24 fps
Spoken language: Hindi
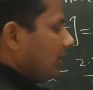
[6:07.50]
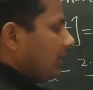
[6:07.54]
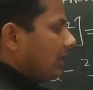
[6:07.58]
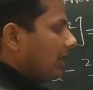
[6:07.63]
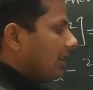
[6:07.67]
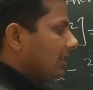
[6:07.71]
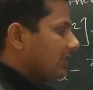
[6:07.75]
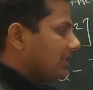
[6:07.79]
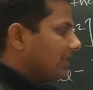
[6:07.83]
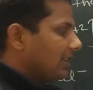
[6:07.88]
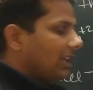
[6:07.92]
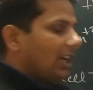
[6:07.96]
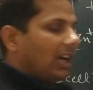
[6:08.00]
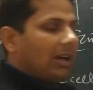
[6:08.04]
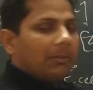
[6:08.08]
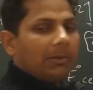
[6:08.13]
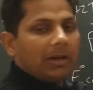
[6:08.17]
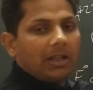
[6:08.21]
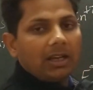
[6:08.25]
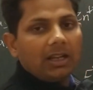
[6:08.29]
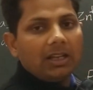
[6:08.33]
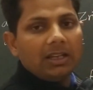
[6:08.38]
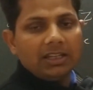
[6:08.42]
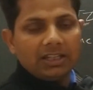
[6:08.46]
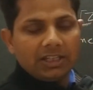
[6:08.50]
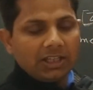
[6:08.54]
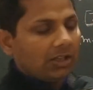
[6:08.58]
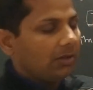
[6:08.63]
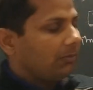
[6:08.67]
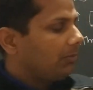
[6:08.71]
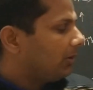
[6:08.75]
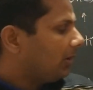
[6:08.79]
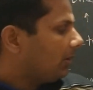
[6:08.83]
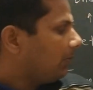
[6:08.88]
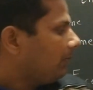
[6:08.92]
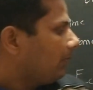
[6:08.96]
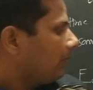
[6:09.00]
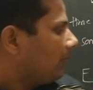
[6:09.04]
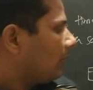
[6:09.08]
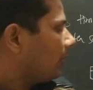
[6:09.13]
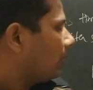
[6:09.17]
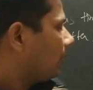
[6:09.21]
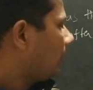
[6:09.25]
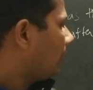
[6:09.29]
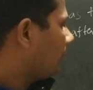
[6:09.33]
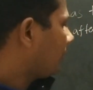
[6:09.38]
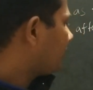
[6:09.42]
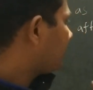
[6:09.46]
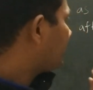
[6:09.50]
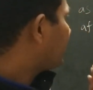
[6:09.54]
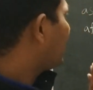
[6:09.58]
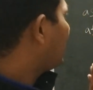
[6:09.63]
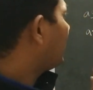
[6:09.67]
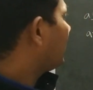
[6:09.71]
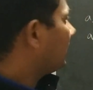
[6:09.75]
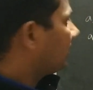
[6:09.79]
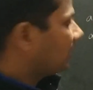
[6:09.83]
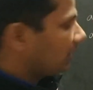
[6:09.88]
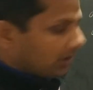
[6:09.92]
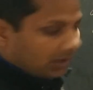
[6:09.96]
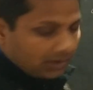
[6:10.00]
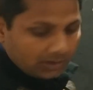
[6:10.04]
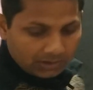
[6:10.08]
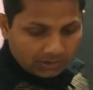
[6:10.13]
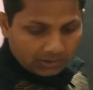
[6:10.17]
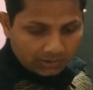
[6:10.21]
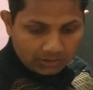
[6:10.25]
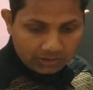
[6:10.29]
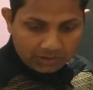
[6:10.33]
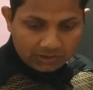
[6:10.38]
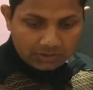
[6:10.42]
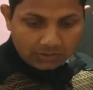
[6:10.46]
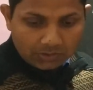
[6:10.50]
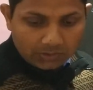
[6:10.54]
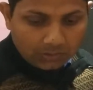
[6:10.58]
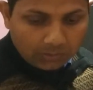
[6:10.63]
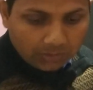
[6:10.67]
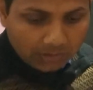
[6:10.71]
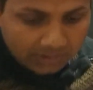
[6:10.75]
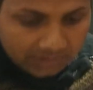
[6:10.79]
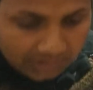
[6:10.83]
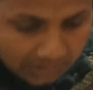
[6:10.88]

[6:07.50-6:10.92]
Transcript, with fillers: के सी क्या हमारा इक्विलिब्रियम कांस्टेंट इसको थोड़ा